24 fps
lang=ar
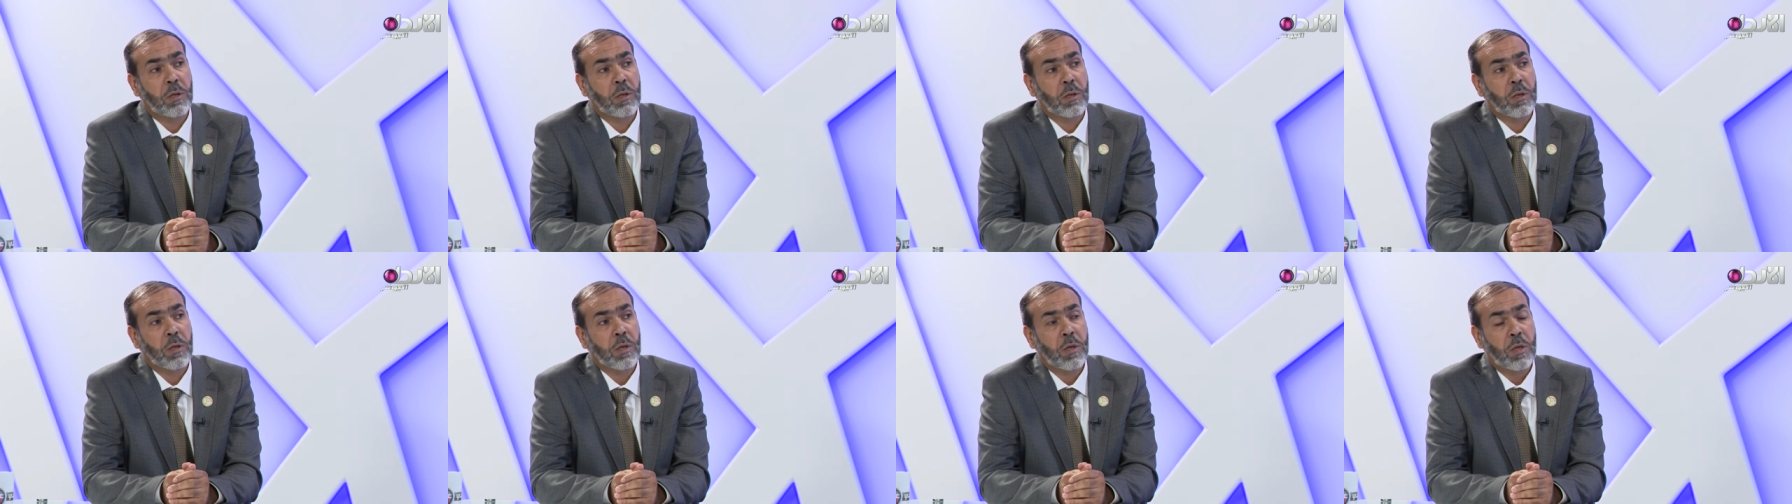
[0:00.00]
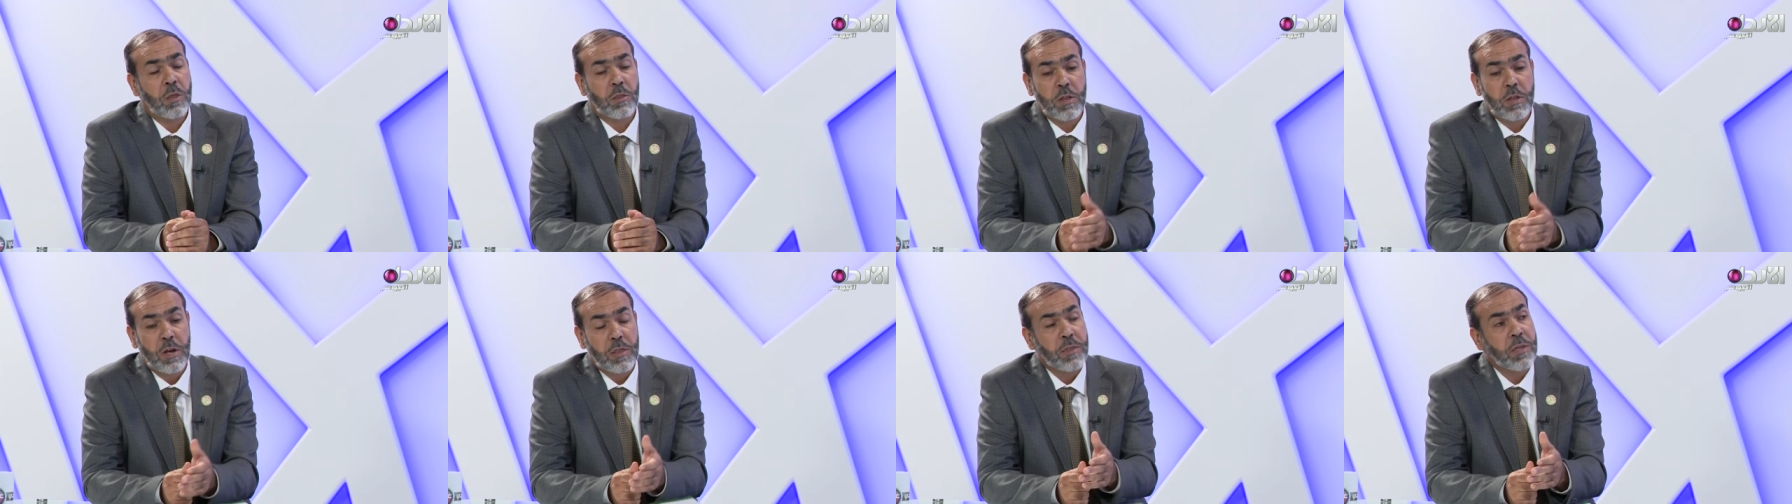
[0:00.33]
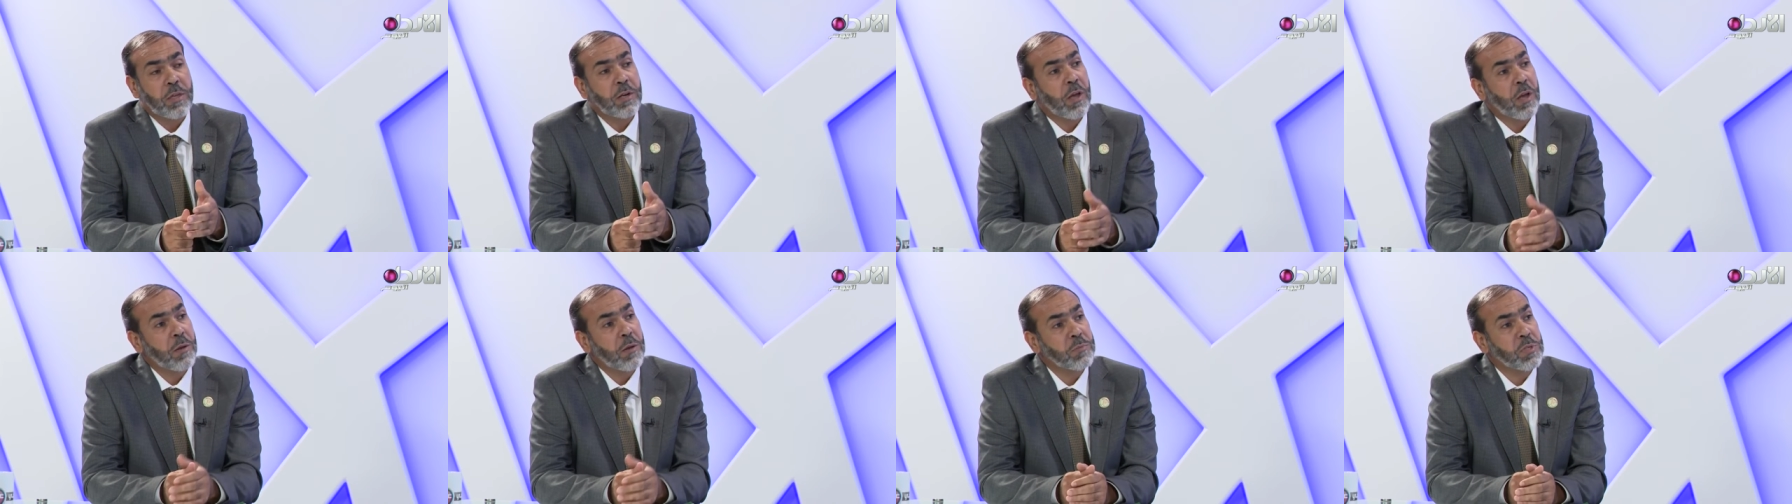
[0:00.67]
نعم
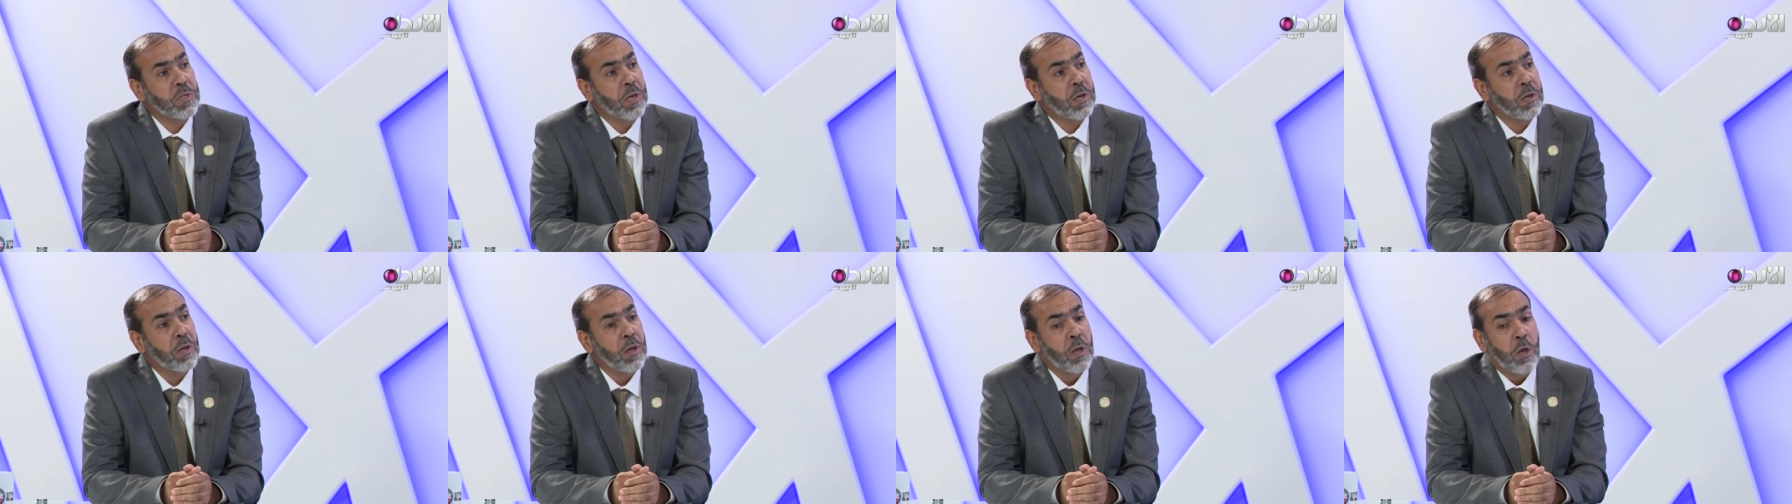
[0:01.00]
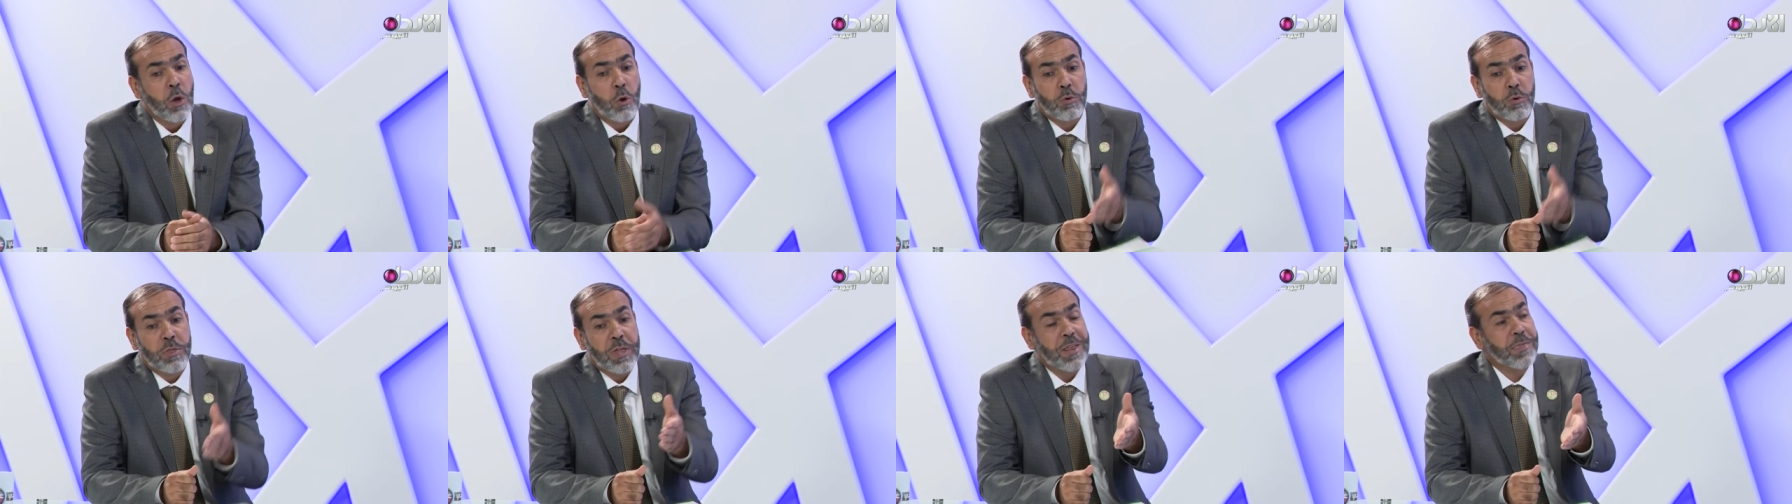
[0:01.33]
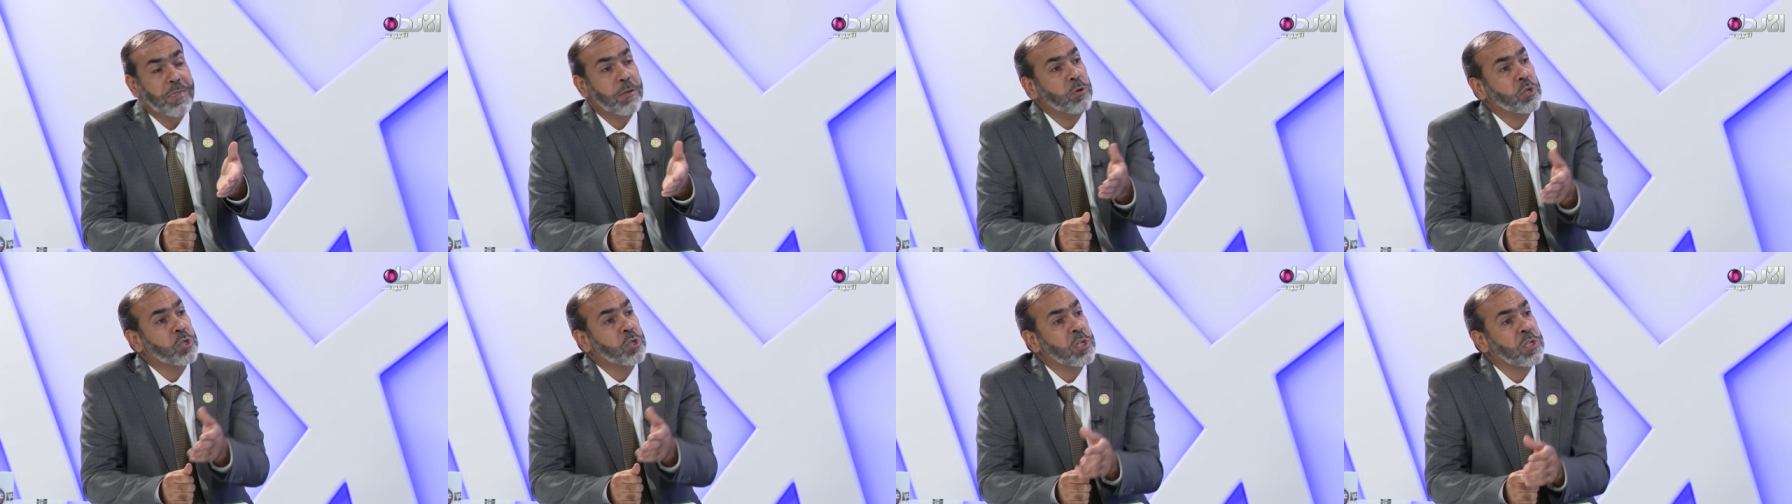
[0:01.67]
30 خمسة طب يعني
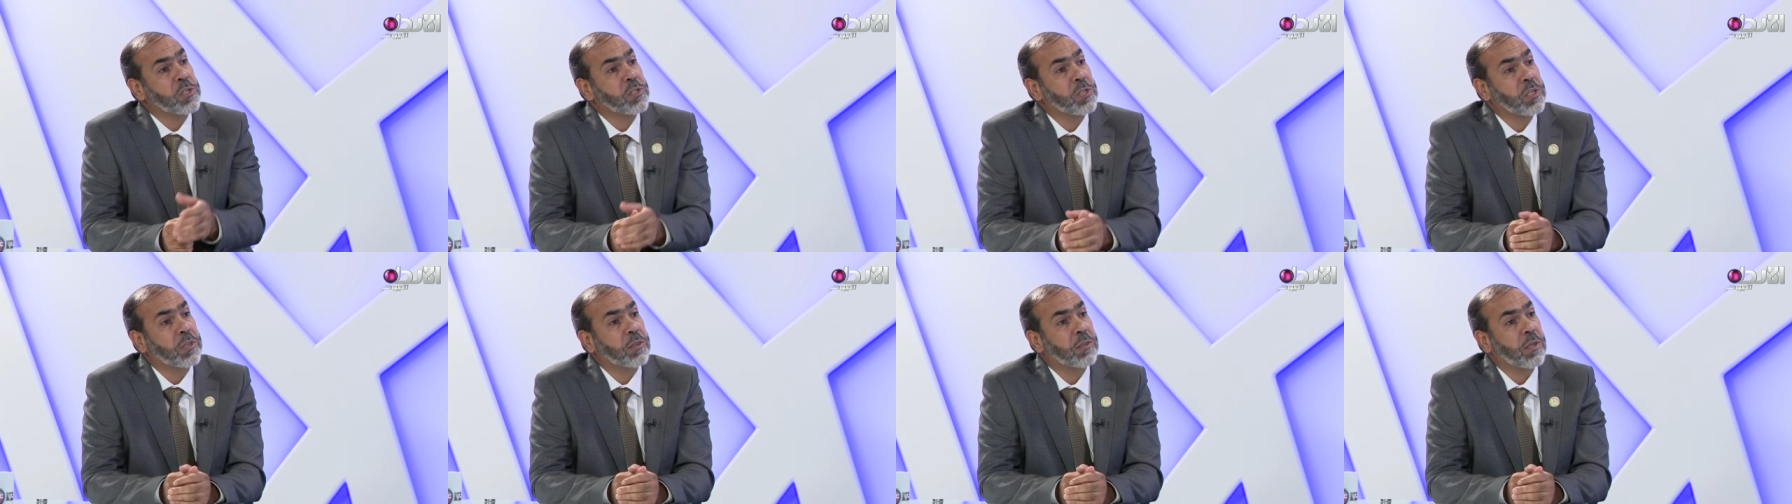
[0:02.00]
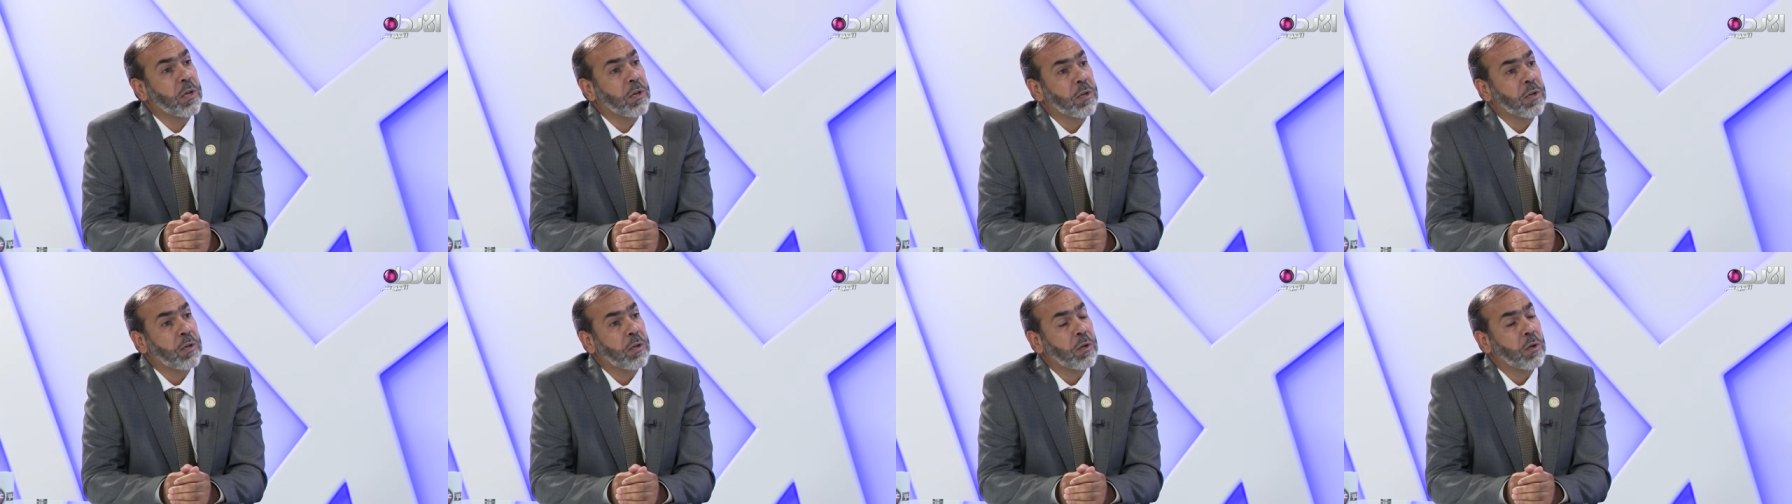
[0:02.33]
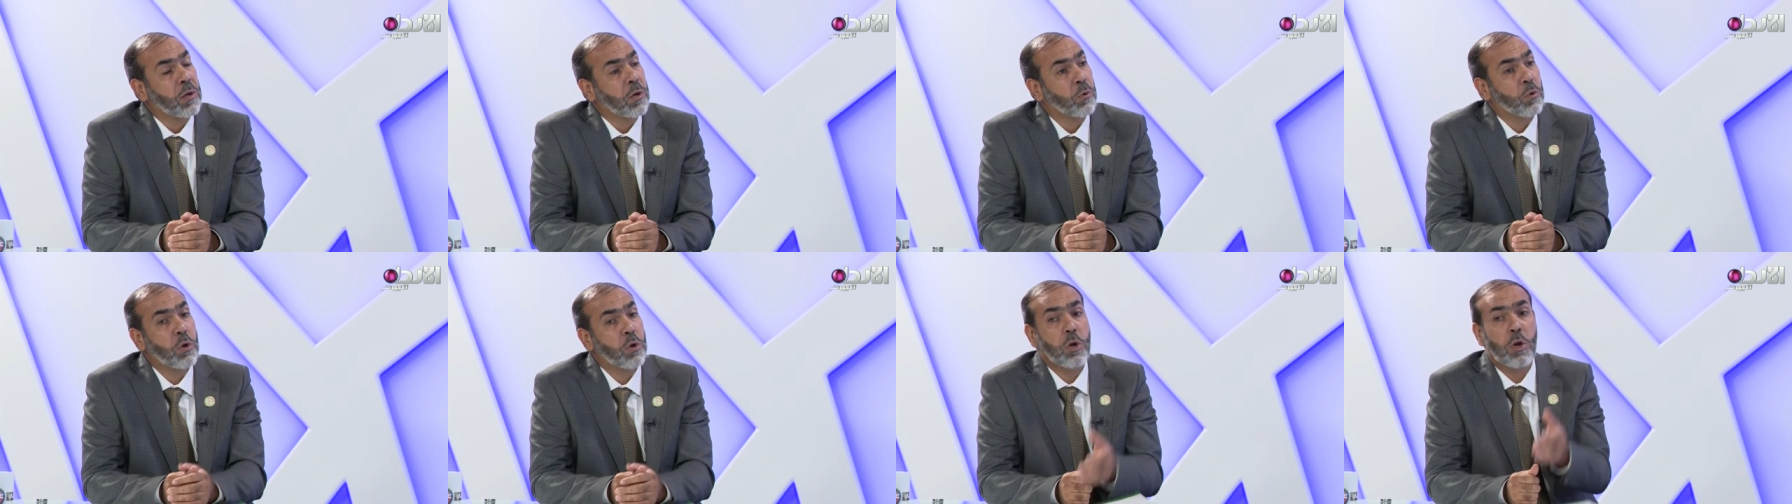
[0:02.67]
23 6 يعني
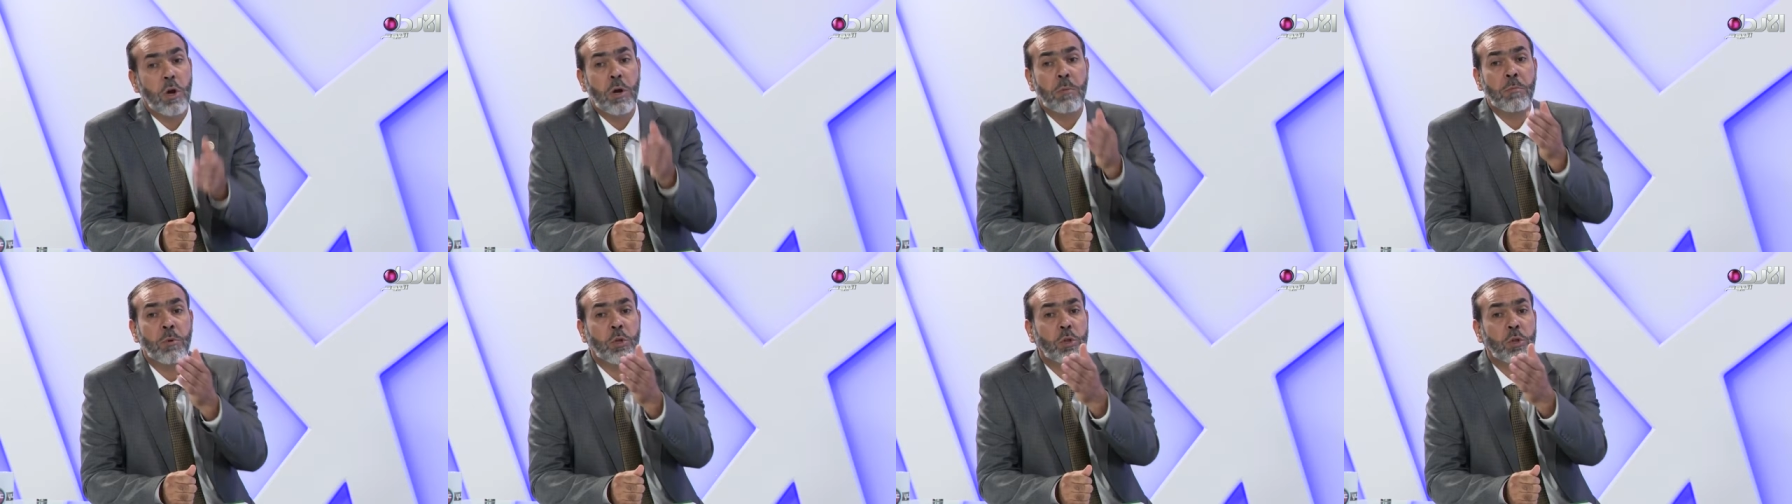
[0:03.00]
دكتور واليوم